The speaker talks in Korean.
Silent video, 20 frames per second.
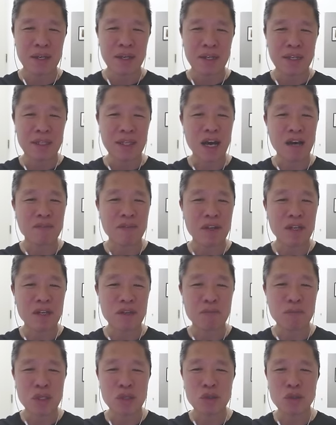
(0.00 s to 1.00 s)

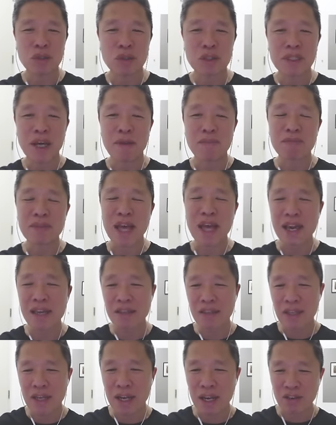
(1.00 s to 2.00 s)
다음에는 미주원탑
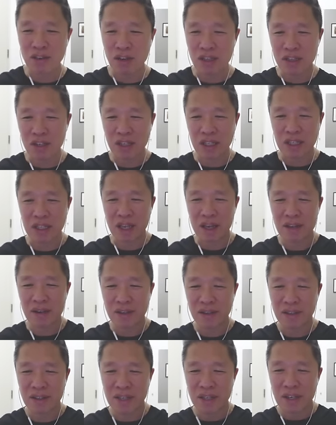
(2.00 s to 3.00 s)
19의
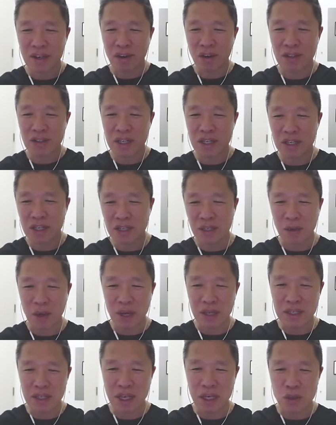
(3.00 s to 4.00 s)
성적인데요. 어제는
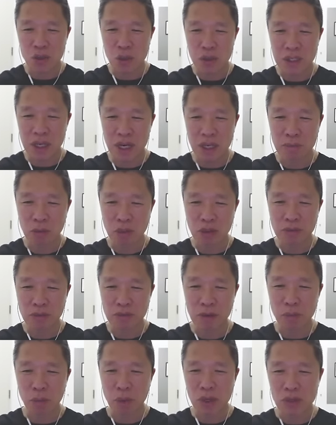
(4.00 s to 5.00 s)
굉장히 좋지 않은
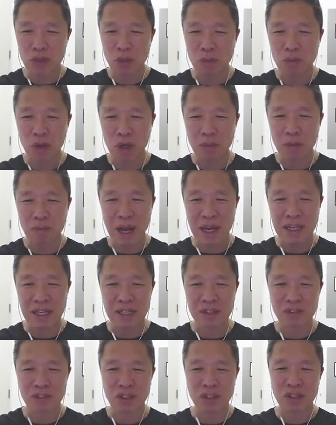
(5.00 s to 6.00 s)
모습을 보인 종목이 많이
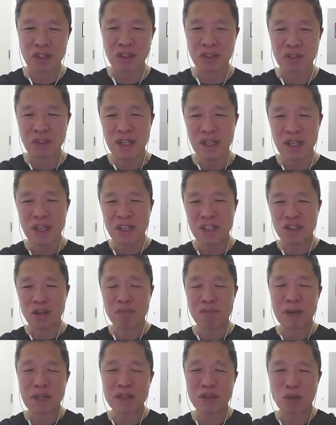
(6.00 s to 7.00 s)
있었죠.
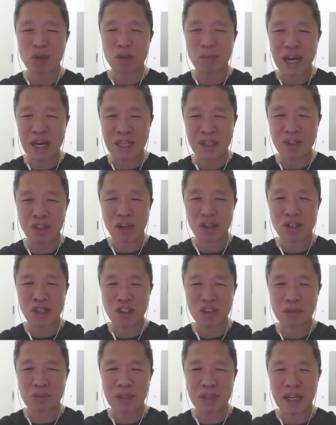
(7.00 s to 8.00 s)
전반적으로 많이
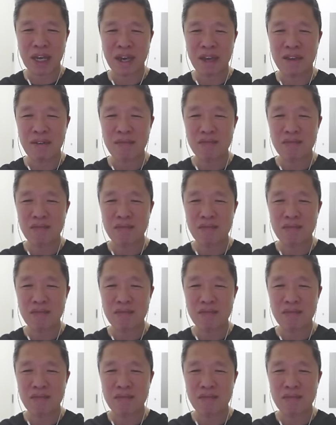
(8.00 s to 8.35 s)
떨어졌습니다.